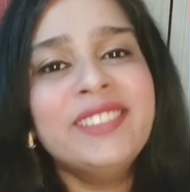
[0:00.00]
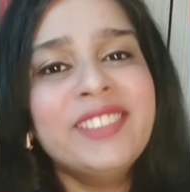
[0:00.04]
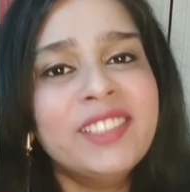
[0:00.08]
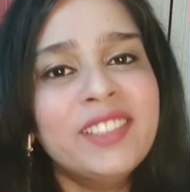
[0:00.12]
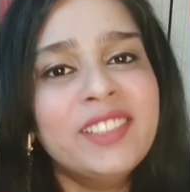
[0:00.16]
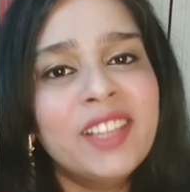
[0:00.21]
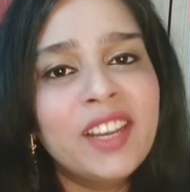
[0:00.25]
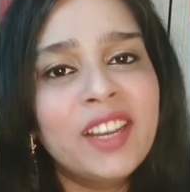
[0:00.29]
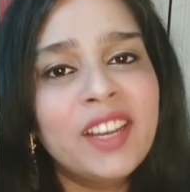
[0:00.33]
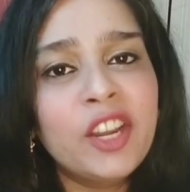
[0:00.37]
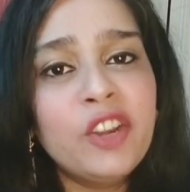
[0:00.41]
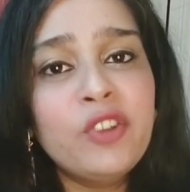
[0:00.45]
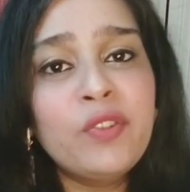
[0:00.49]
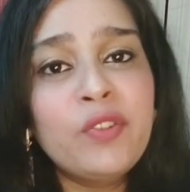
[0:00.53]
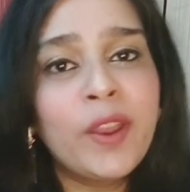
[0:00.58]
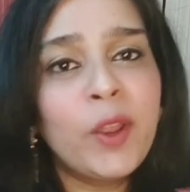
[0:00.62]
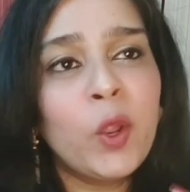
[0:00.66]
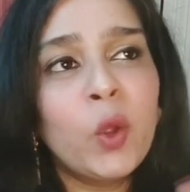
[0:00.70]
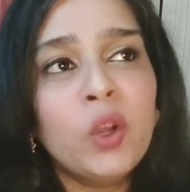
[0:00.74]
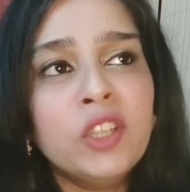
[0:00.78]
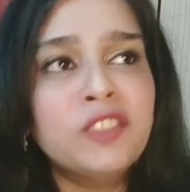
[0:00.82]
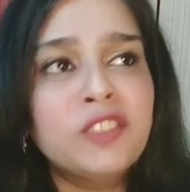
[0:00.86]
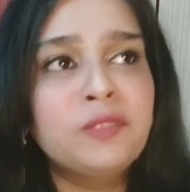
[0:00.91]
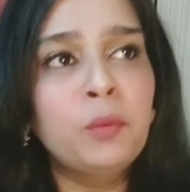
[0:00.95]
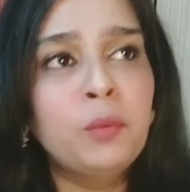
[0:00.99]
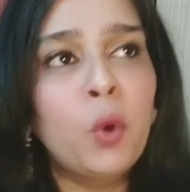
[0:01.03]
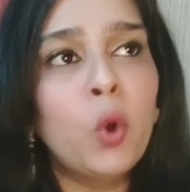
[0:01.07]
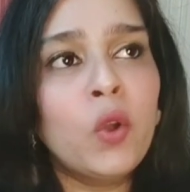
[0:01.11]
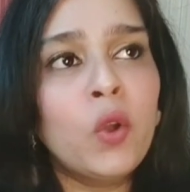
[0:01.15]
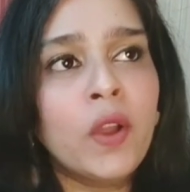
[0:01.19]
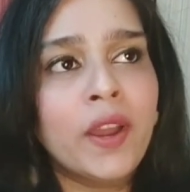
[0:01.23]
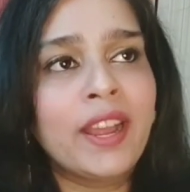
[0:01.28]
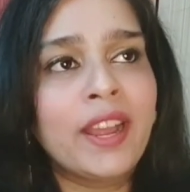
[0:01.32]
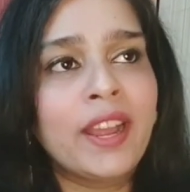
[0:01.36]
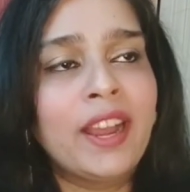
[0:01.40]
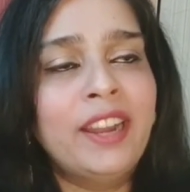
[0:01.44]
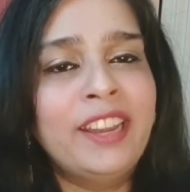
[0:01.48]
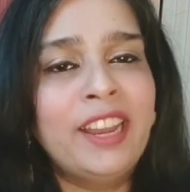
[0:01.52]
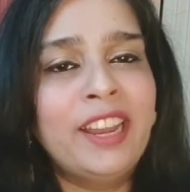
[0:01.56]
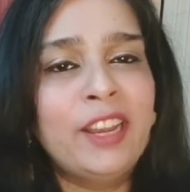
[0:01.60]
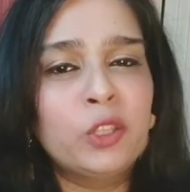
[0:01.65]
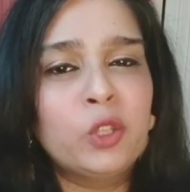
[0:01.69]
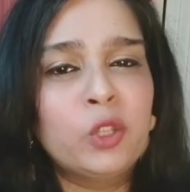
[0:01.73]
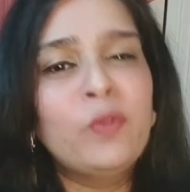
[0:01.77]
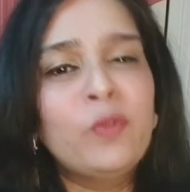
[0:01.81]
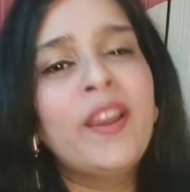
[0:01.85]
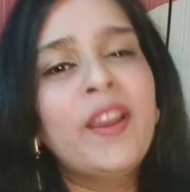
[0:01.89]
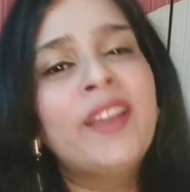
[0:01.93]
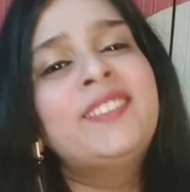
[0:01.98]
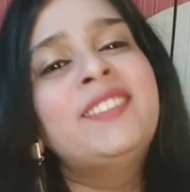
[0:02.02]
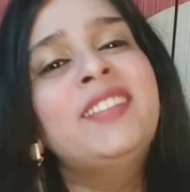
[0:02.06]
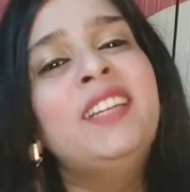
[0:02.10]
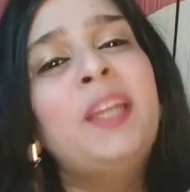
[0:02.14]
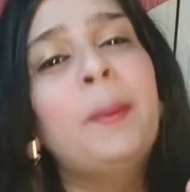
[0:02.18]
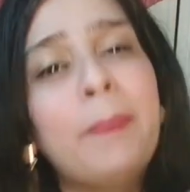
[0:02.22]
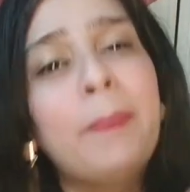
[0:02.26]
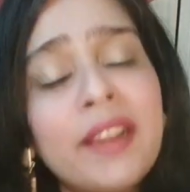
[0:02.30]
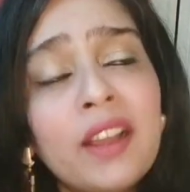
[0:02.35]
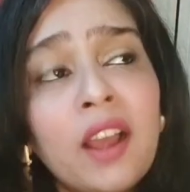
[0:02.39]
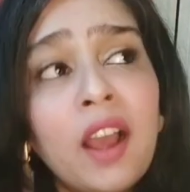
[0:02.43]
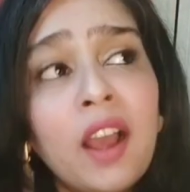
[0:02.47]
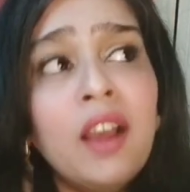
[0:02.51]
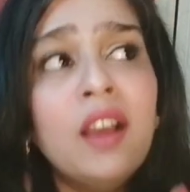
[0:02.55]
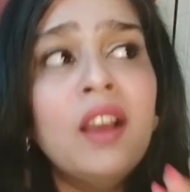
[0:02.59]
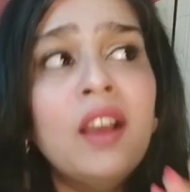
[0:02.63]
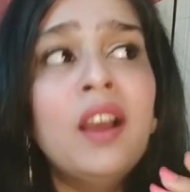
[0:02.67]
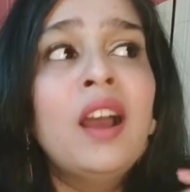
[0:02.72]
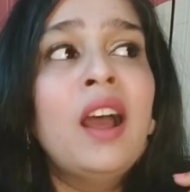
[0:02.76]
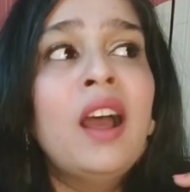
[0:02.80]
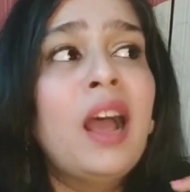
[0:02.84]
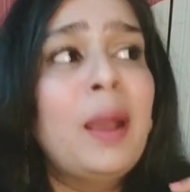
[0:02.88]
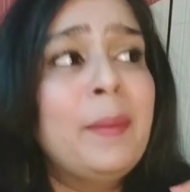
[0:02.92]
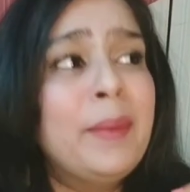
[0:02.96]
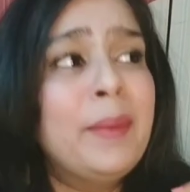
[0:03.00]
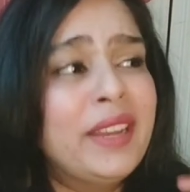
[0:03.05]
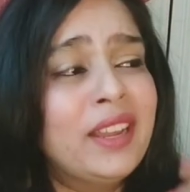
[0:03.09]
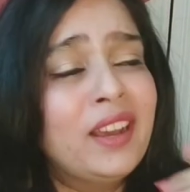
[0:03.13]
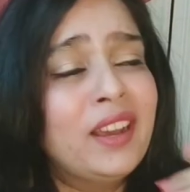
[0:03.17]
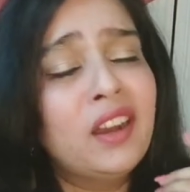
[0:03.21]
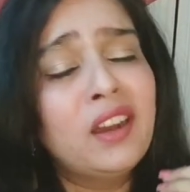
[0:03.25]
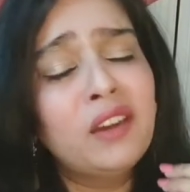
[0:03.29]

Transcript: तरह ड्रिंक और स्मोक करेगा डेली तो वैसे ही टपक आई मीन